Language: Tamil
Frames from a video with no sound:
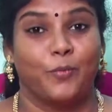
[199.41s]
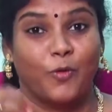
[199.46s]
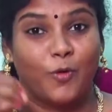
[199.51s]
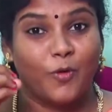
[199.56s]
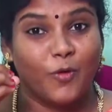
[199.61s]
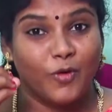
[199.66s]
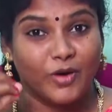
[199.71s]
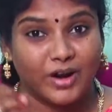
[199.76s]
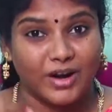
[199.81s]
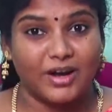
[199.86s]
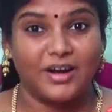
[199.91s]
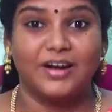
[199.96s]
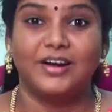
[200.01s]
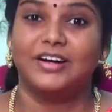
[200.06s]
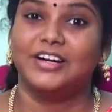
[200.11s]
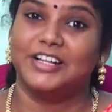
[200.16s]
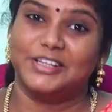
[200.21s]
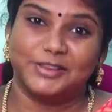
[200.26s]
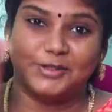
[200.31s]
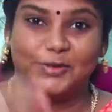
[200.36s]

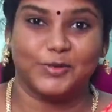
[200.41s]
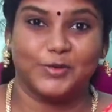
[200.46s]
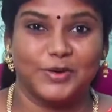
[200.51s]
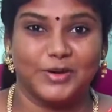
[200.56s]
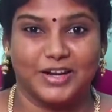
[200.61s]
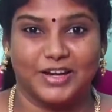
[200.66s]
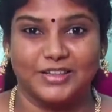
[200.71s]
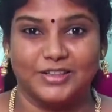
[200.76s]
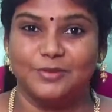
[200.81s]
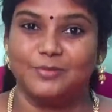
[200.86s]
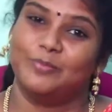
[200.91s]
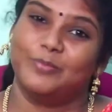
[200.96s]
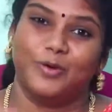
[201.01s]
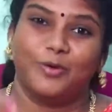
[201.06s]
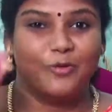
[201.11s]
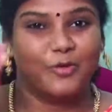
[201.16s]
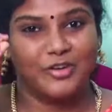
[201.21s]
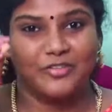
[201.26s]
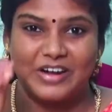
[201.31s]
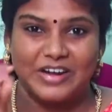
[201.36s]
போராடி தோக்குறதும்
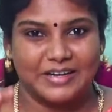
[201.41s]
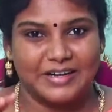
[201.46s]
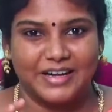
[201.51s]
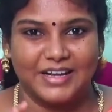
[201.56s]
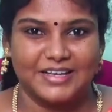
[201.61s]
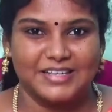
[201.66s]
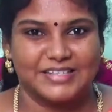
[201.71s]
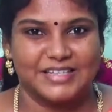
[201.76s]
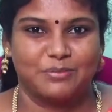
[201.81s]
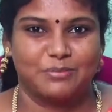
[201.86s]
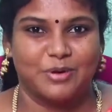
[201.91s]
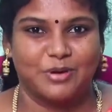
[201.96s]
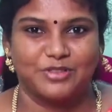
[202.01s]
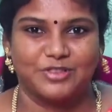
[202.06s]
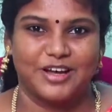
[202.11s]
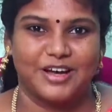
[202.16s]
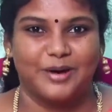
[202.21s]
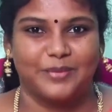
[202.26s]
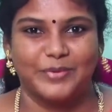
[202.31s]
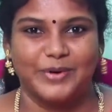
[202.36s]
ஒரு வெற்றிக்கு சமம்
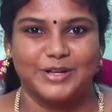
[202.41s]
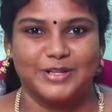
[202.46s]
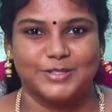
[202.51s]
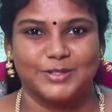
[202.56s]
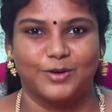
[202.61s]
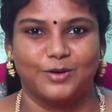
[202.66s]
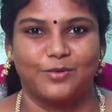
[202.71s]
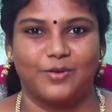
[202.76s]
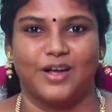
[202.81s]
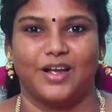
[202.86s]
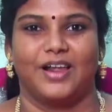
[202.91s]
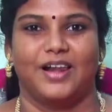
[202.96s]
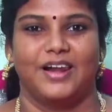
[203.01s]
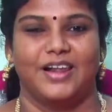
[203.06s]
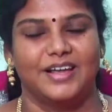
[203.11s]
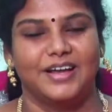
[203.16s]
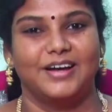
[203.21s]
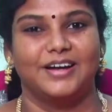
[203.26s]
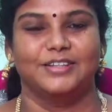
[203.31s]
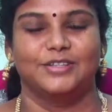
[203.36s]
தான் அப்படின்னு சொல்லுவாங்க
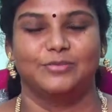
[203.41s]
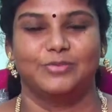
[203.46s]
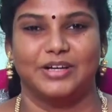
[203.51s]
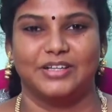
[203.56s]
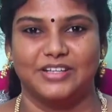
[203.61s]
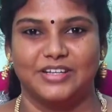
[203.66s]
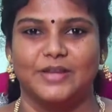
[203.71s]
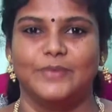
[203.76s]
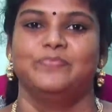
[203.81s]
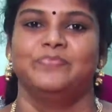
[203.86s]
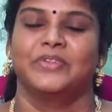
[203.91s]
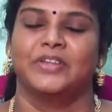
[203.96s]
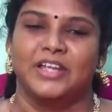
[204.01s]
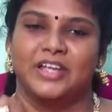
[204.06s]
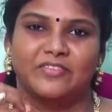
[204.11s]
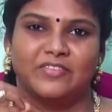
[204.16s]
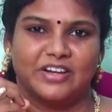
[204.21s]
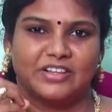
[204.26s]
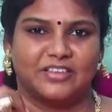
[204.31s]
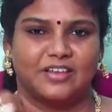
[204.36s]
இல்லையா அது மாதிரி
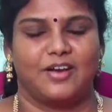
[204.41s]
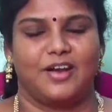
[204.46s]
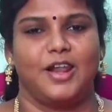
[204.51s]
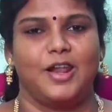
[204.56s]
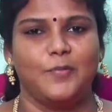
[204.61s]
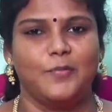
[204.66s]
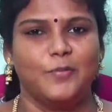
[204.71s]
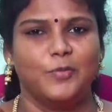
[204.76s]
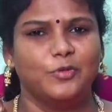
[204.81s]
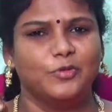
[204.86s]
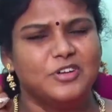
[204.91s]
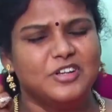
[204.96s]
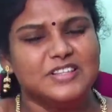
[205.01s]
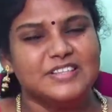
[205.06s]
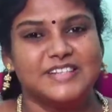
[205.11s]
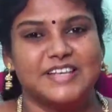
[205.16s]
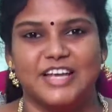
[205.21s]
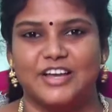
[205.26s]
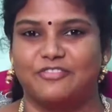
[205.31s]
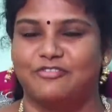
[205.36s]
இவர் தன்னால்
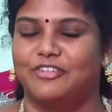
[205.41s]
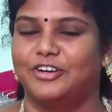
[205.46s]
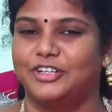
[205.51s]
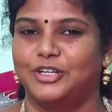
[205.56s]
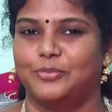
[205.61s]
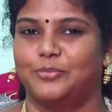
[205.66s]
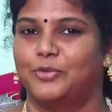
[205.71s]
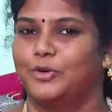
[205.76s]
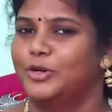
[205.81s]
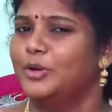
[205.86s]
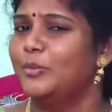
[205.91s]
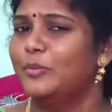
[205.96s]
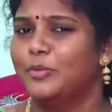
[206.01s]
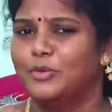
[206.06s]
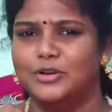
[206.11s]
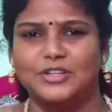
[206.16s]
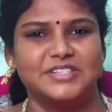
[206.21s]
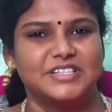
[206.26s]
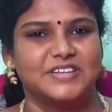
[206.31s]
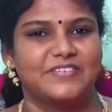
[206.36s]
முடிஞ்ச எஃபர்ட்டை போட்டு
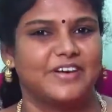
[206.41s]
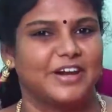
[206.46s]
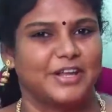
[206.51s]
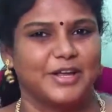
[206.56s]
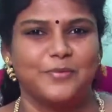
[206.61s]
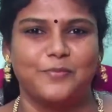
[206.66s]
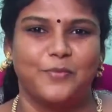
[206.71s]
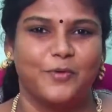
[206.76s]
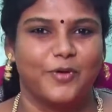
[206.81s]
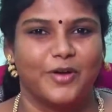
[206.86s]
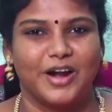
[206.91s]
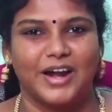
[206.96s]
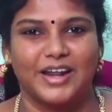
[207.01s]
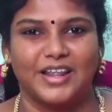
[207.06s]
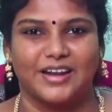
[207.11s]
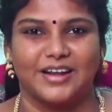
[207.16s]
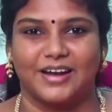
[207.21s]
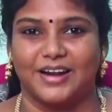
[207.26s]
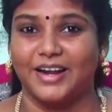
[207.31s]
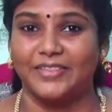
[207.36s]
முடிஞ்ச வரைக்கும்
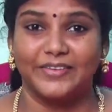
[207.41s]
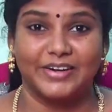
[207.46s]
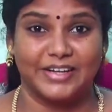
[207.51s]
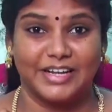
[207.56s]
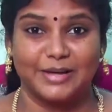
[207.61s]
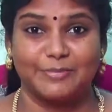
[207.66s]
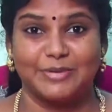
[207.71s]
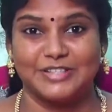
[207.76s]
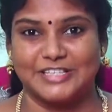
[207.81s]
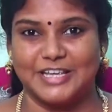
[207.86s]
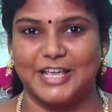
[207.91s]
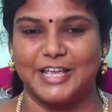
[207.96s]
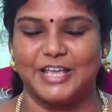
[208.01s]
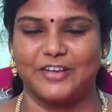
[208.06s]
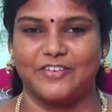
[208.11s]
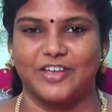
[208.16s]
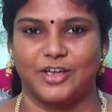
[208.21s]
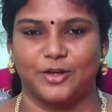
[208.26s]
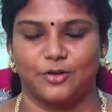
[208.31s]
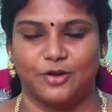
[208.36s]
போராடி இருக்காரு அந்த டீமை
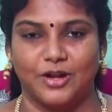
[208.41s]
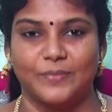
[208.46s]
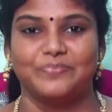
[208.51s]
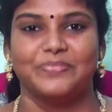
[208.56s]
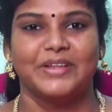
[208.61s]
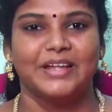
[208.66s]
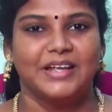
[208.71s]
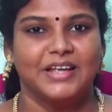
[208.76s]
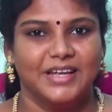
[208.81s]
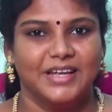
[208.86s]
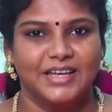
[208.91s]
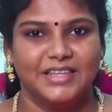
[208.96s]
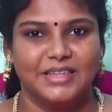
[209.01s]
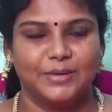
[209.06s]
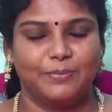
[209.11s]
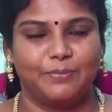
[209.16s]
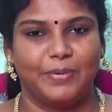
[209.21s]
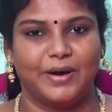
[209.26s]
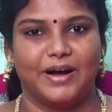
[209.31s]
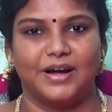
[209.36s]
ஜெயிக்க வைக்கணும்னு
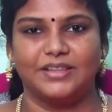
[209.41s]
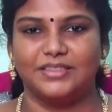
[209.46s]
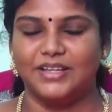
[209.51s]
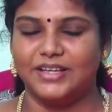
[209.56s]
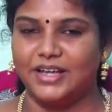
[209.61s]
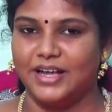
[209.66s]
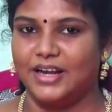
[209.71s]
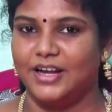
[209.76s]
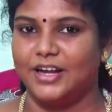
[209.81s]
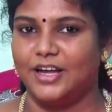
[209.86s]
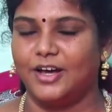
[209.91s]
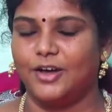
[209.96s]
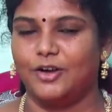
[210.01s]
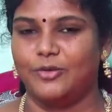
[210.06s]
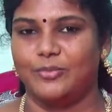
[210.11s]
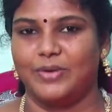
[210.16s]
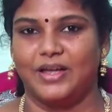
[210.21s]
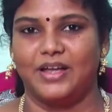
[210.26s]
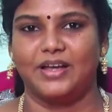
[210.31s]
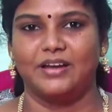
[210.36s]
இதை பார்த்த
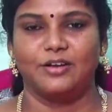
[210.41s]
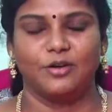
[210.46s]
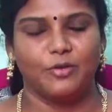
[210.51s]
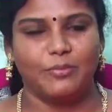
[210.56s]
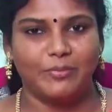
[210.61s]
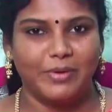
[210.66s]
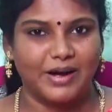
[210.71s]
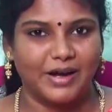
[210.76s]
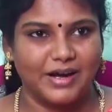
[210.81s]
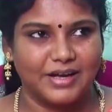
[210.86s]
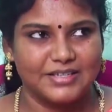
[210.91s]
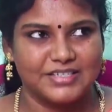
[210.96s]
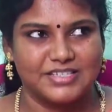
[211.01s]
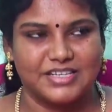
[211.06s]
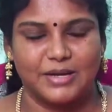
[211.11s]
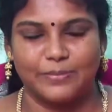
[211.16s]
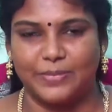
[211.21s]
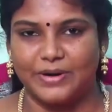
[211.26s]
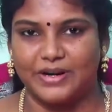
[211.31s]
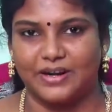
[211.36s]
எல்லாருமே ரொம்ப
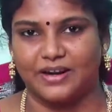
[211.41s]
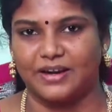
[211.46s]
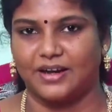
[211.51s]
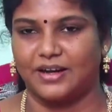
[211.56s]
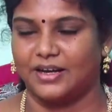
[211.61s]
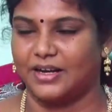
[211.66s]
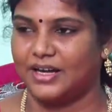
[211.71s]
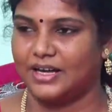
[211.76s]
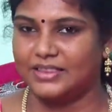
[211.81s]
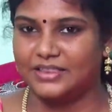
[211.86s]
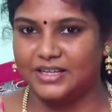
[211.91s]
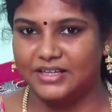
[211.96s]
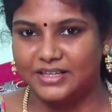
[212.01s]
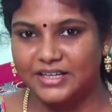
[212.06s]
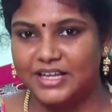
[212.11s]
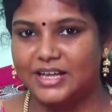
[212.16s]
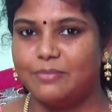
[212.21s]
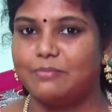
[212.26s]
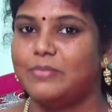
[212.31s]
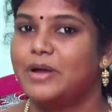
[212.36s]
ஆச்சரியப்பட்டிருக்காங்க அந்த
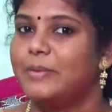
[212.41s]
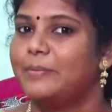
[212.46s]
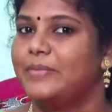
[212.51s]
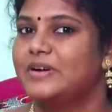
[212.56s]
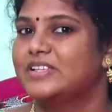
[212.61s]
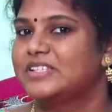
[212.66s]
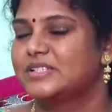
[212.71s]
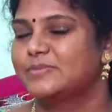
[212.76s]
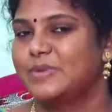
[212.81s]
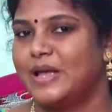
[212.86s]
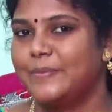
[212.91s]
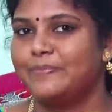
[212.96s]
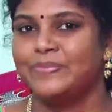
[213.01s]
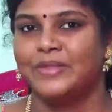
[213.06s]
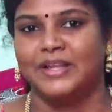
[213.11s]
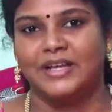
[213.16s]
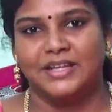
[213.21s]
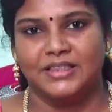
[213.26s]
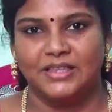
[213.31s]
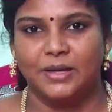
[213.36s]
டீம் மெம்பர்ஸுமே
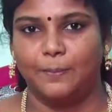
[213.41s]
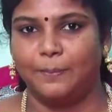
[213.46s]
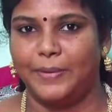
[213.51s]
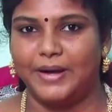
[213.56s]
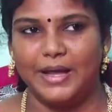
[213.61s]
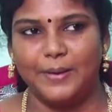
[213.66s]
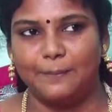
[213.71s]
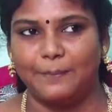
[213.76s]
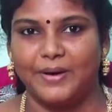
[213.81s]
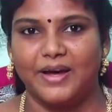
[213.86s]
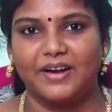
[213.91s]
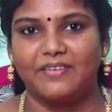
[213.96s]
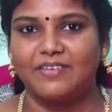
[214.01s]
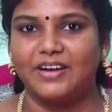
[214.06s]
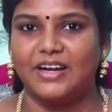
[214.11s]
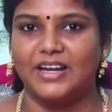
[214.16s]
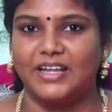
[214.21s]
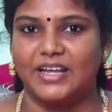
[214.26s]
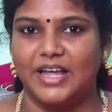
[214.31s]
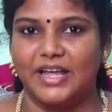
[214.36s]
இந்த பையன்
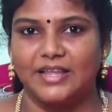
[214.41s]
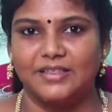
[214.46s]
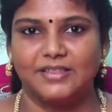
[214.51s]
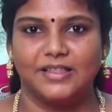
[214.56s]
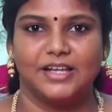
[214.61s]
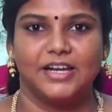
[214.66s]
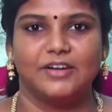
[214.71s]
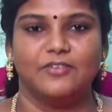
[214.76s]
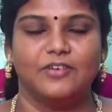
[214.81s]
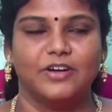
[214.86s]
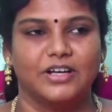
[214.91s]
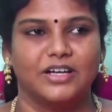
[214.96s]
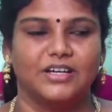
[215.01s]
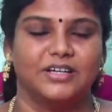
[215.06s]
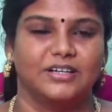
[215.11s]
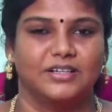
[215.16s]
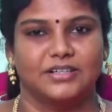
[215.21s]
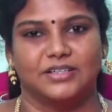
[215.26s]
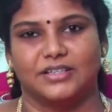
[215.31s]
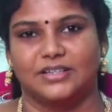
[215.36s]
பரவாயில்லையே இந்த அளவுக்கு